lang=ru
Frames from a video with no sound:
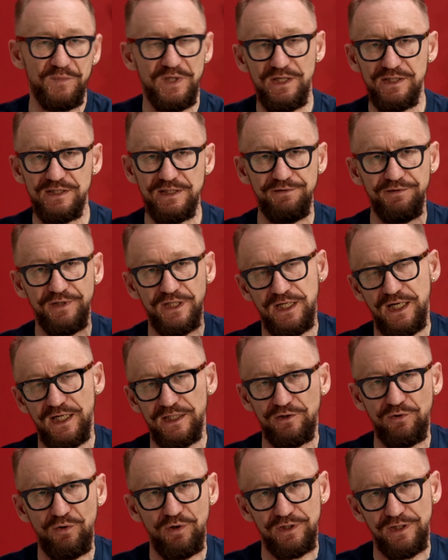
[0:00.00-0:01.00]
Если вы
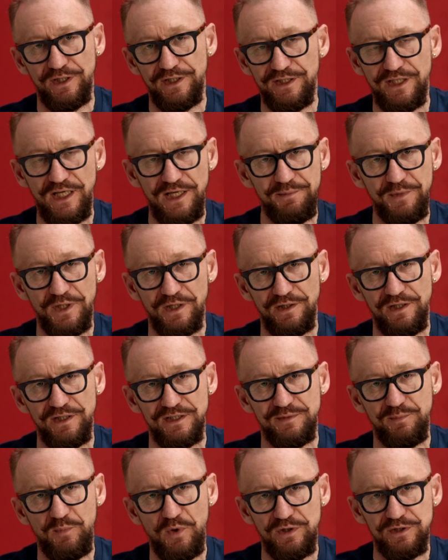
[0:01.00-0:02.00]
хардкорный геймер
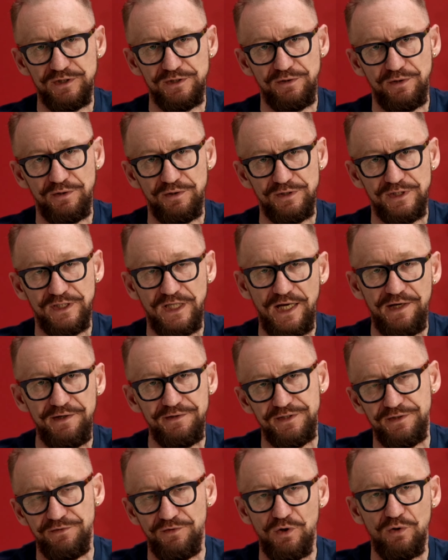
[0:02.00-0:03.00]
Xbox, то, скорее
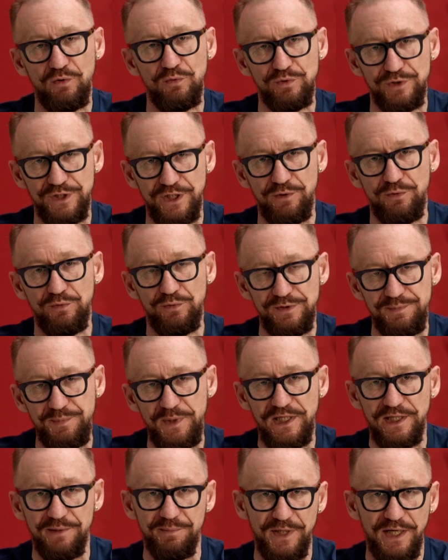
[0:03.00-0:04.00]
всего, уже
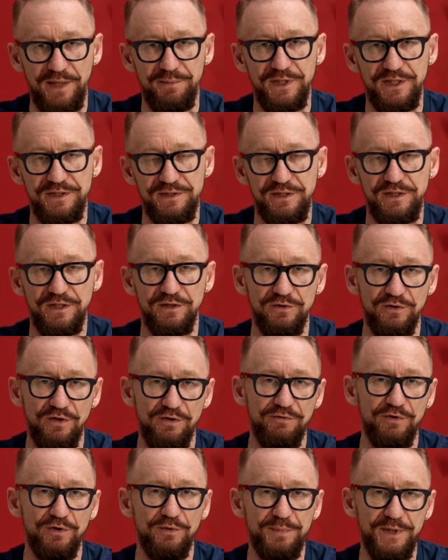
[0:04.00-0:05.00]
успели приобрести
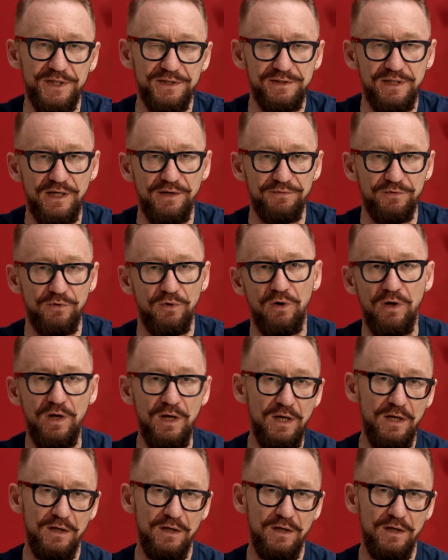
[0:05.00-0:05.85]
новую приставку.